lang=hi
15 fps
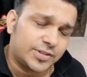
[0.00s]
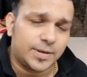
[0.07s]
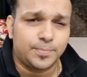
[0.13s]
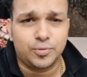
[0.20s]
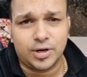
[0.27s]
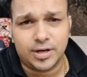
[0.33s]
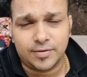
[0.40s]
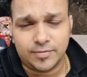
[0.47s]
से
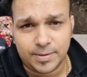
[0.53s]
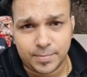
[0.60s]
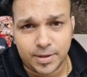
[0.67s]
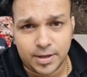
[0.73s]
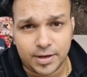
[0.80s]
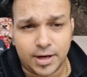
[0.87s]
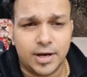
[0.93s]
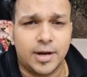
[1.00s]
पूरा डेवलप
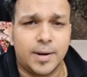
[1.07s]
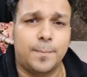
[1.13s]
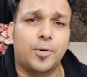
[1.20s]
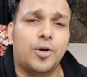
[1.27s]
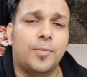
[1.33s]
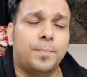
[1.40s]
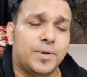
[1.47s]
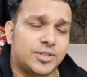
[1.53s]
कर रहे हैं
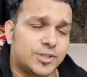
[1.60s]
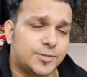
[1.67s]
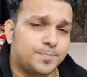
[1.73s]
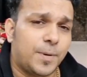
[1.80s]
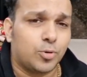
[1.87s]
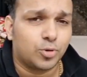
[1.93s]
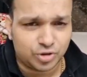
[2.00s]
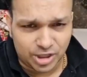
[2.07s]
नंबर ऑफ पेजेस
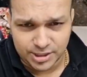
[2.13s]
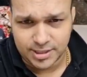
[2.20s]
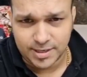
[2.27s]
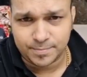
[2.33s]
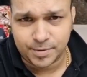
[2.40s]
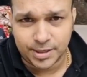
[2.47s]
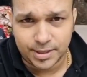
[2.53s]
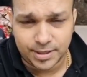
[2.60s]
बहुत ही
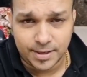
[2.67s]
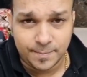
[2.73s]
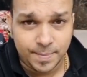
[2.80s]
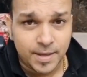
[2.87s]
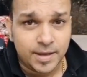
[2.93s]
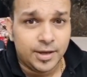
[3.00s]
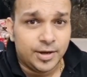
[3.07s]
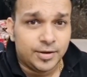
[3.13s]
कम करके
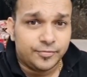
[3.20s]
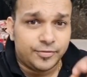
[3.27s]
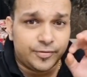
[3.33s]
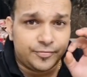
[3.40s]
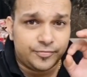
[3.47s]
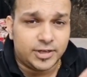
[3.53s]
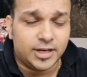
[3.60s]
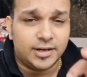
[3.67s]

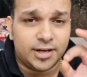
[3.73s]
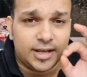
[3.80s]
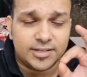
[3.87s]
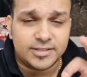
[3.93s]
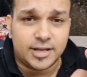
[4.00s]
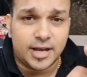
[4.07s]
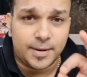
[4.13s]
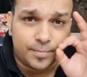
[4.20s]
50
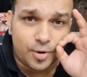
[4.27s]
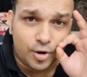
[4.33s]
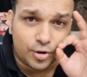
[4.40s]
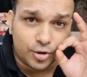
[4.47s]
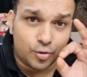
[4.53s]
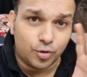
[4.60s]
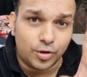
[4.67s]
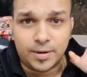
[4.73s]
डेज का
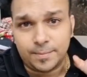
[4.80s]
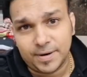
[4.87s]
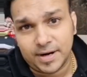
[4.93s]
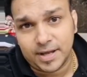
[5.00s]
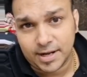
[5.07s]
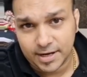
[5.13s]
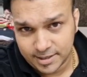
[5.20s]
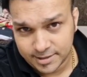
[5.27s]
मॉड्यूल हम
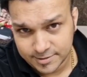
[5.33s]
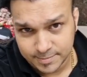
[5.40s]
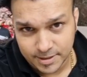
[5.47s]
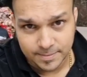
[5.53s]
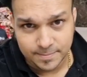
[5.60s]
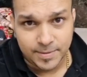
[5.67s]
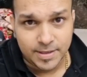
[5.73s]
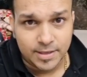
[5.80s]
बना रहे हैं इस
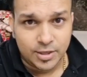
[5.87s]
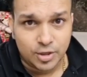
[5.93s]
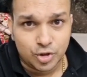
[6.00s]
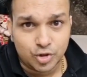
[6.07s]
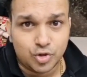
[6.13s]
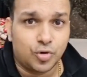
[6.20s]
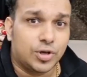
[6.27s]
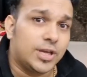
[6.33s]
बार
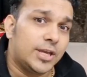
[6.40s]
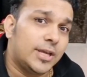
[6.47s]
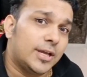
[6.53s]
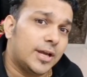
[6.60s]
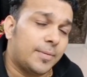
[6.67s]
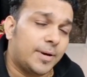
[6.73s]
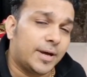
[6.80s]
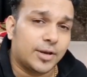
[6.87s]
जो कि
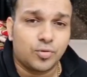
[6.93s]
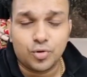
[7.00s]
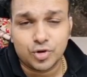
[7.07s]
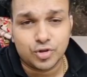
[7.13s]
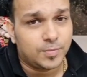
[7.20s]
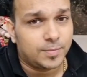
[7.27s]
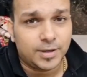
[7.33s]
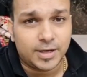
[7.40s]
हमारे
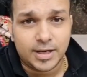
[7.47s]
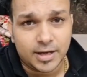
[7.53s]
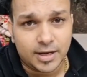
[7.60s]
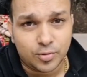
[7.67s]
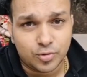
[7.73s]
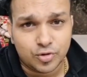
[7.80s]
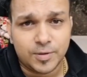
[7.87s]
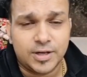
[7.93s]
कोर्स में
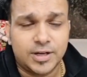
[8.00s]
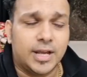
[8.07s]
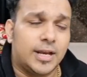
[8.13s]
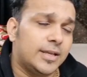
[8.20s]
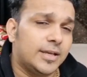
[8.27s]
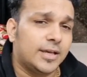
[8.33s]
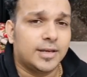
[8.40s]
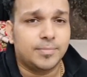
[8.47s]
मिलेगा उसमें
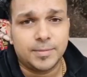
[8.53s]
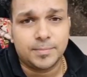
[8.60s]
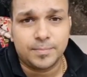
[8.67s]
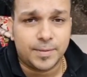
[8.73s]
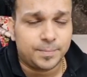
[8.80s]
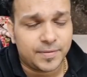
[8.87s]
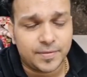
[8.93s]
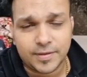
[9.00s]
डेली करीबन
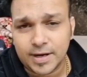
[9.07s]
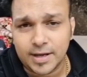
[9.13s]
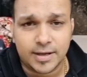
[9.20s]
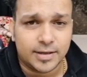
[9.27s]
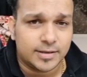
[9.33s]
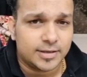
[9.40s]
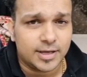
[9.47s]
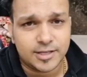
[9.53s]
15
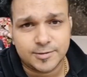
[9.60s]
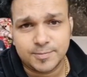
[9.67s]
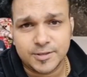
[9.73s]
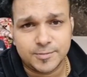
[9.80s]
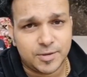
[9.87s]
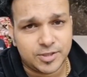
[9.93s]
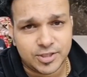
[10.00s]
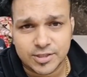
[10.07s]
के
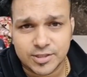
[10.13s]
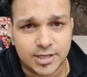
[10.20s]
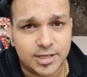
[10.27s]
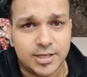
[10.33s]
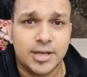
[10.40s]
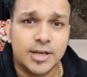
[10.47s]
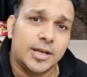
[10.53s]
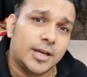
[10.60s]
आसपास पेजेस
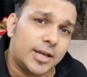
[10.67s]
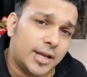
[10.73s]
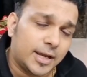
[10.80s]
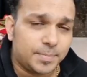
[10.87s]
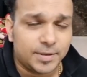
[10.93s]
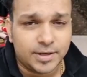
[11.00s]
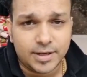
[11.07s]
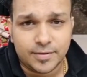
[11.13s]
की
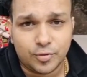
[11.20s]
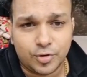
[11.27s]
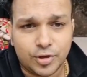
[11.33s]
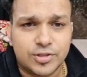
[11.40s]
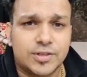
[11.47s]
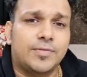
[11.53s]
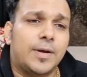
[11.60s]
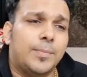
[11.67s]
एक पीडीएफ
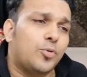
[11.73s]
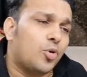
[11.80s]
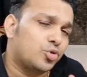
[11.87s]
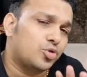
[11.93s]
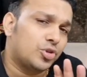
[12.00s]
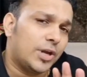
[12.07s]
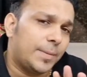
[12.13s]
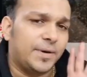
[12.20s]
होगी सिर्फ आपको
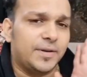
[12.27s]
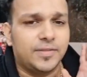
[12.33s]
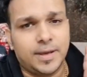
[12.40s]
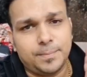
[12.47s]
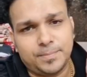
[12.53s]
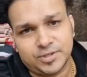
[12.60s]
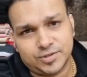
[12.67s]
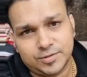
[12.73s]
उतना पढ़ना
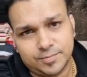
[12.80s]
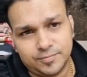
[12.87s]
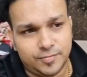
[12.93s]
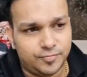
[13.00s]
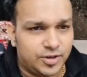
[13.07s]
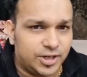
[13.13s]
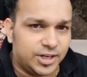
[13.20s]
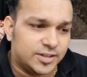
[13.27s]
है बस
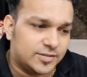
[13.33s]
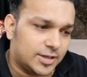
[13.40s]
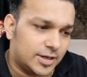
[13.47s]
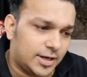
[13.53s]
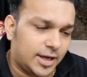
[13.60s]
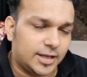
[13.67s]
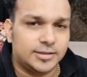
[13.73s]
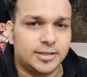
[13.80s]
50 डेज
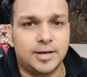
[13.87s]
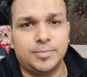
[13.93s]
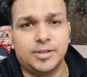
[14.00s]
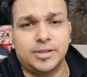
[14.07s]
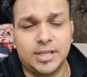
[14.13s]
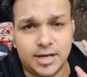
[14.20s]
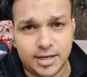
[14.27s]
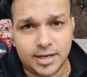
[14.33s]
तक लगातार
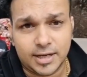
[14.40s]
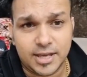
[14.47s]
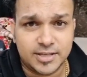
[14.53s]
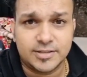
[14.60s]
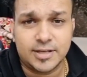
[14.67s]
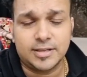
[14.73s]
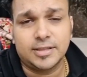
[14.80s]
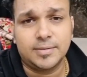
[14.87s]
मिलता रहेगा
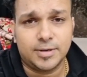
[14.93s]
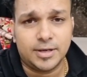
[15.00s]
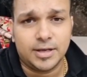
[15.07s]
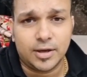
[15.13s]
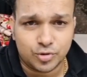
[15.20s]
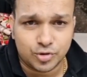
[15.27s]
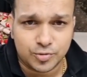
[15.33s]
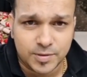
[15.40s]
एक साथ नहीं
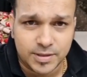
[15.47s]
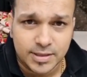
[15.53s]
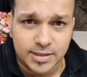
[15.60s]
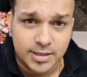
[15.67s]
मिलेगा कुछ भी